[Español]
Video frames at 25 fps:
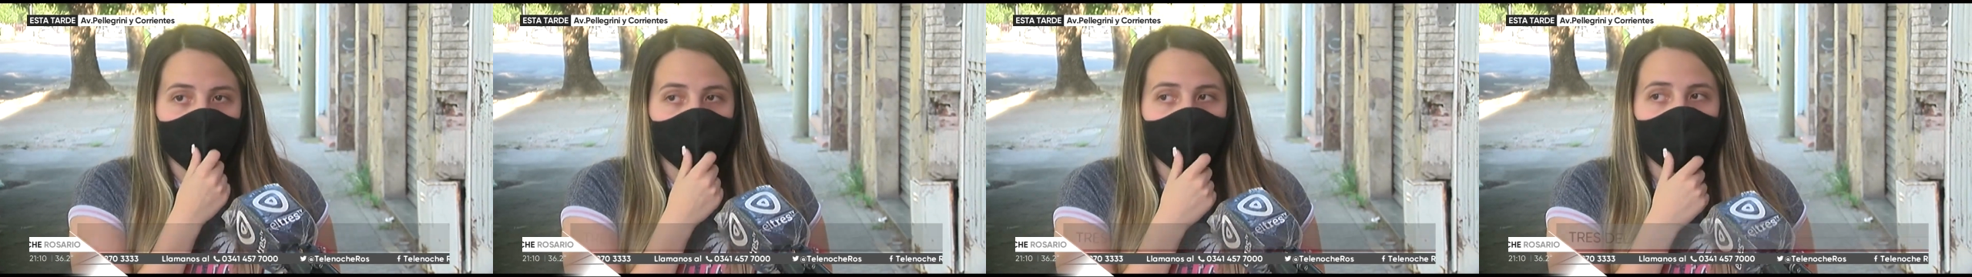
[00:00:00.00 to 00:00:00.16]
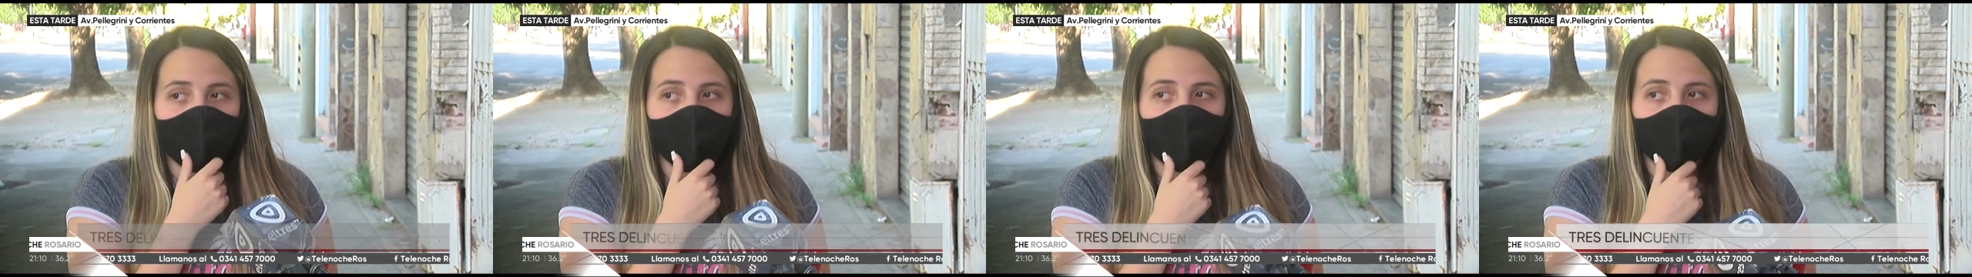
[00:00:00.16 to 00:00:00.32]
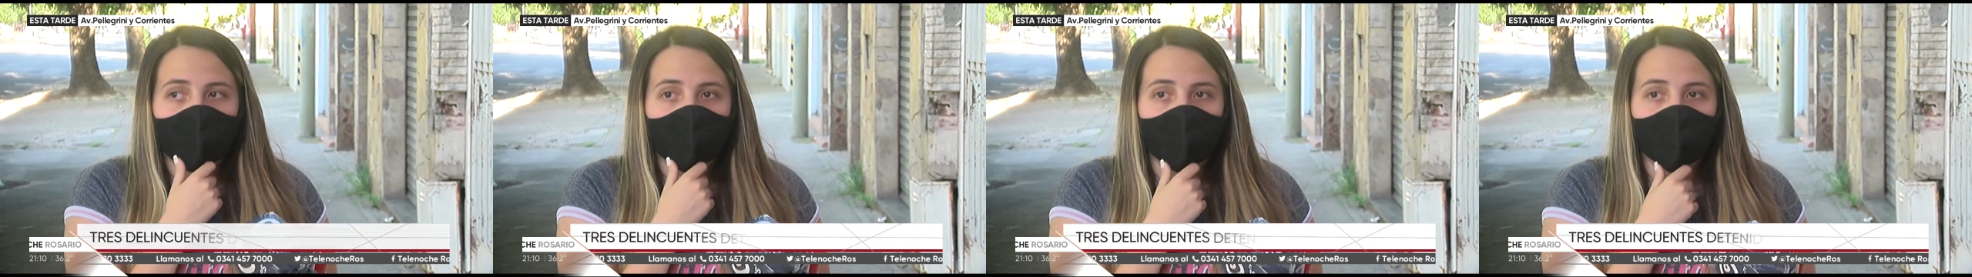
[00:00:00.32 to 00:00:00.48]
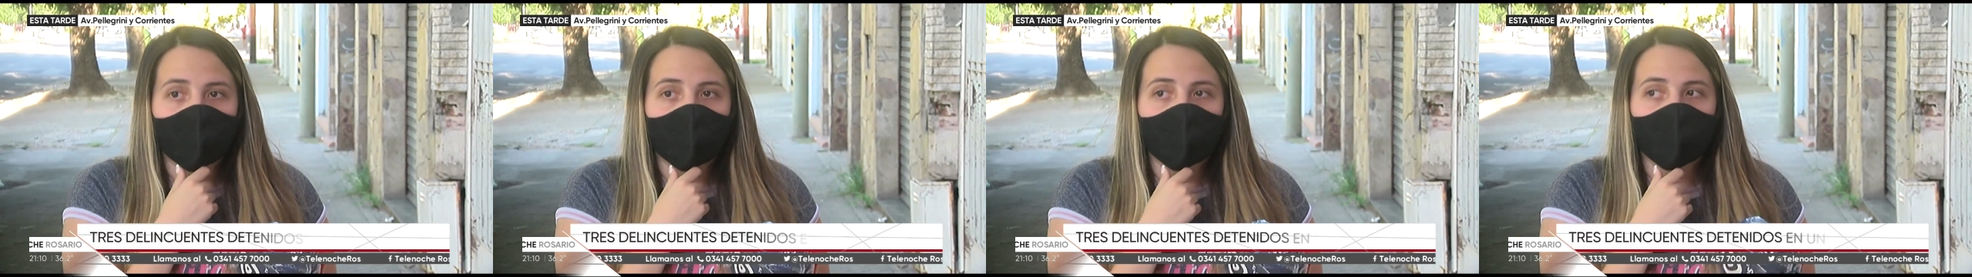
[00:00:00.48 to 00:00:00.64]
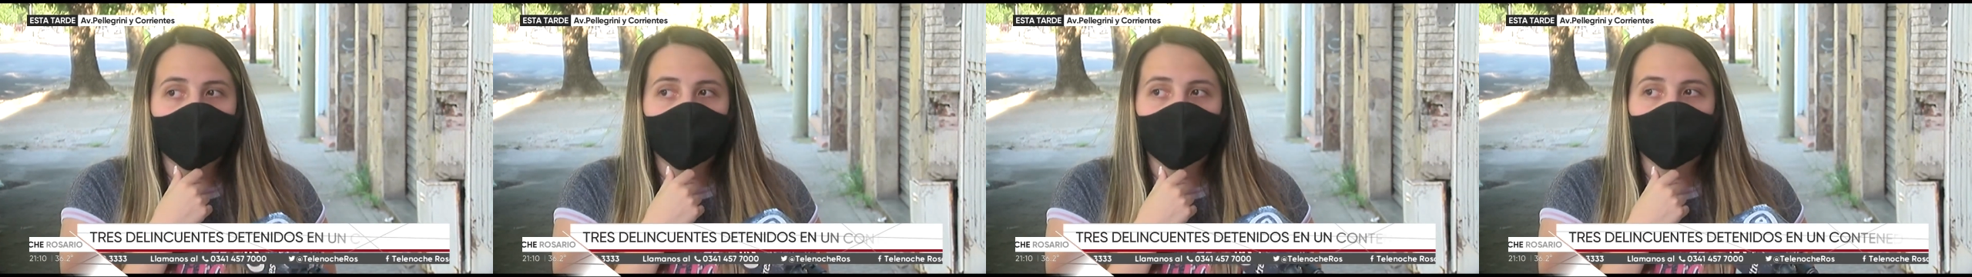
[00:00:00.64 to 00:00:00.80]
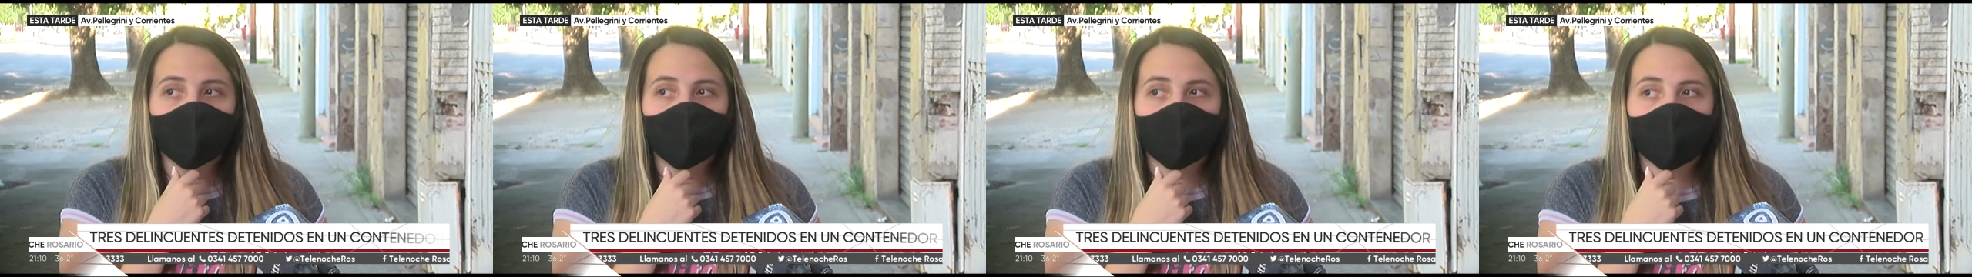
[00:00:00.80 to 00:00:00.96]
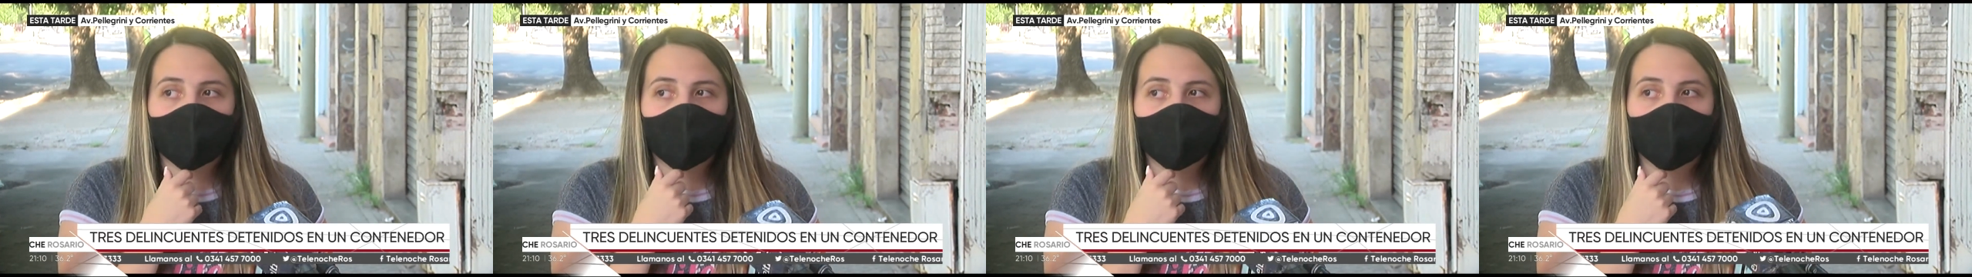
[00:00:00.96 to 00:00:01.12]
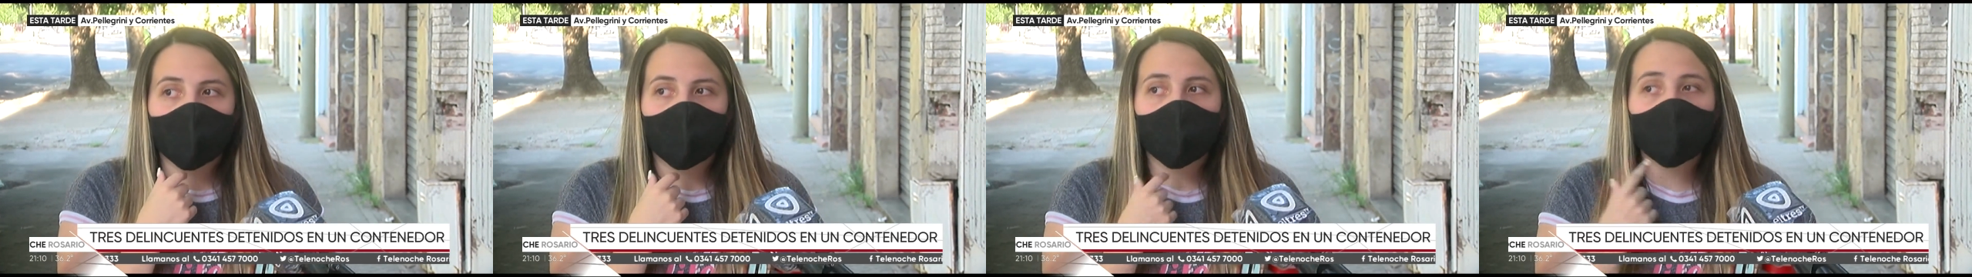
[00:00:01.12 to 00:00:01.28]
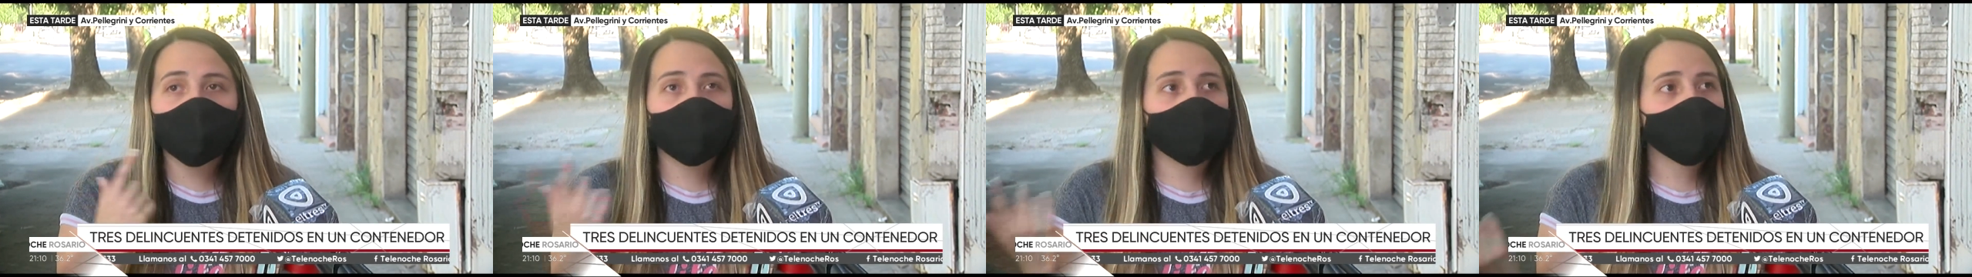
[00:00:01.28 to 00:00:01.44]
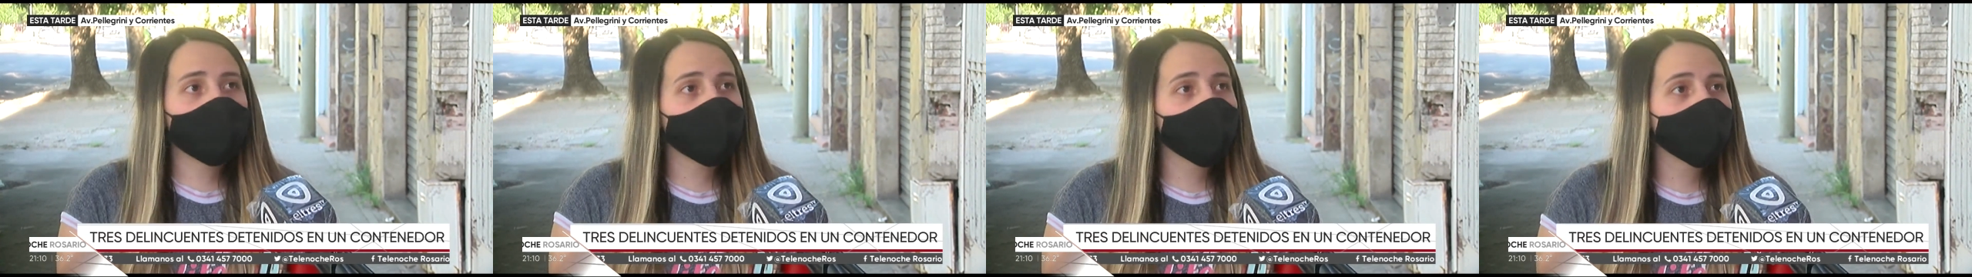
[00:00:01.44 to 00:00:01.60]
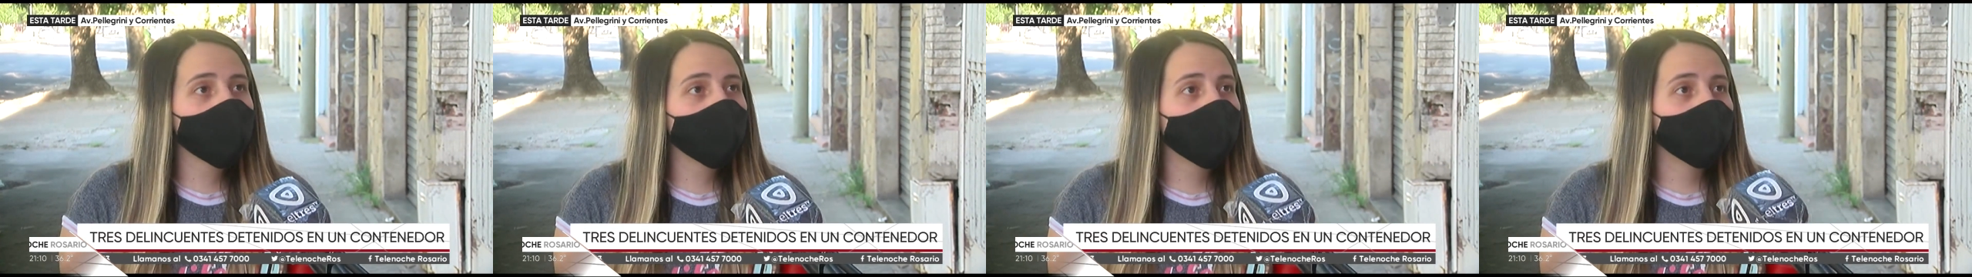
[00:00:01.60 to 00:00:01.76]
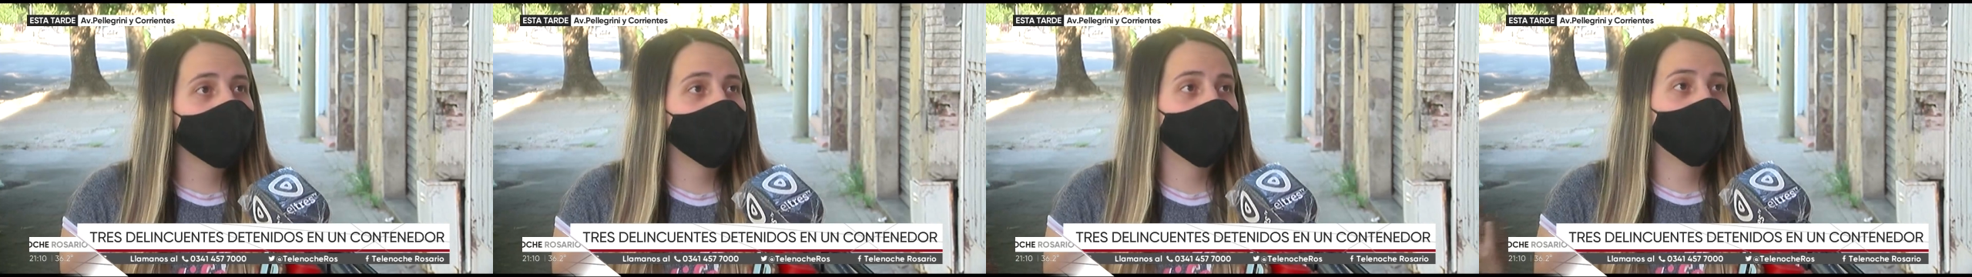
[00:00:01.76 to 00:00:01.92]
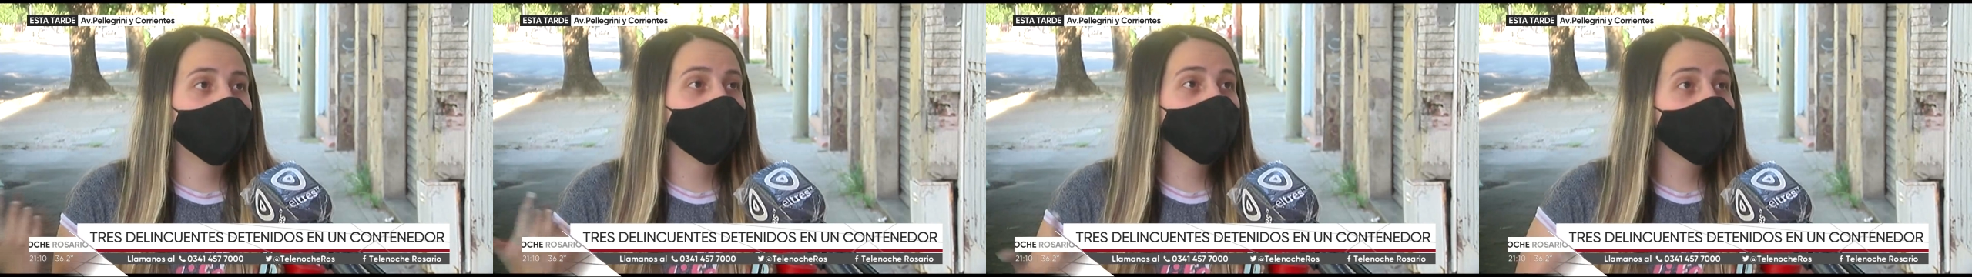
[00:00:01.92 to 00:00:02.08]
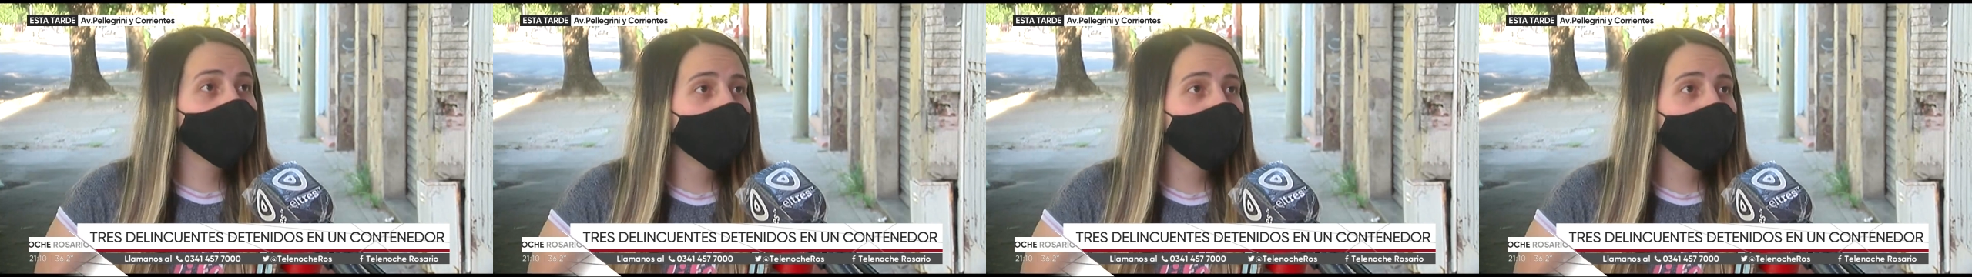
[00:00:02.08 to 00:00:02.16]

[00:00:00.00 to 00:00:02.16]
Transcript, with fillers: Y un auto que los